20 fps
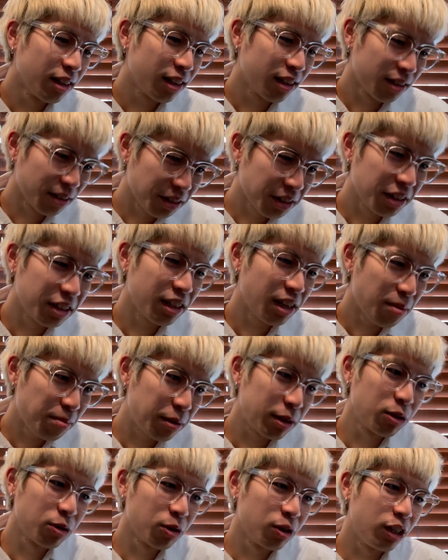うん、やっ
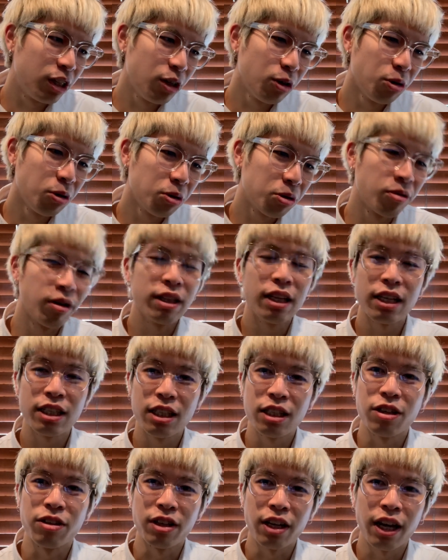ぱそのディオールと
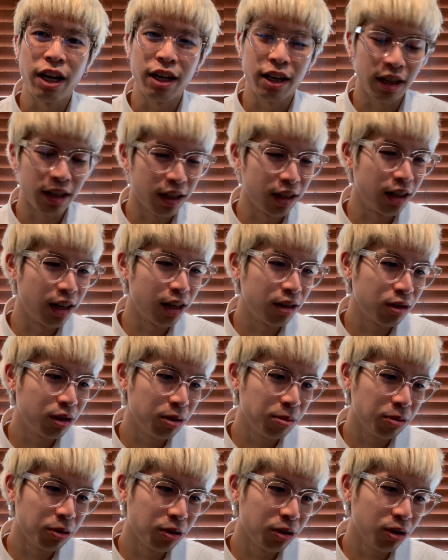私ってね、あの
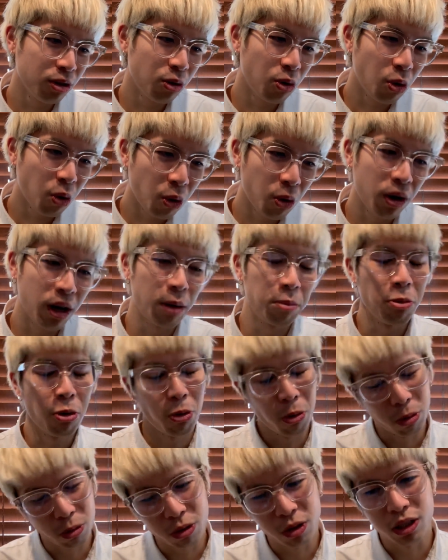ラフシモンズの方がもう
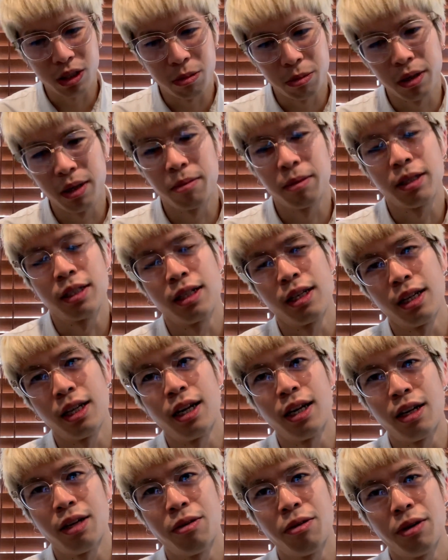ほんと痺れましたね、あれ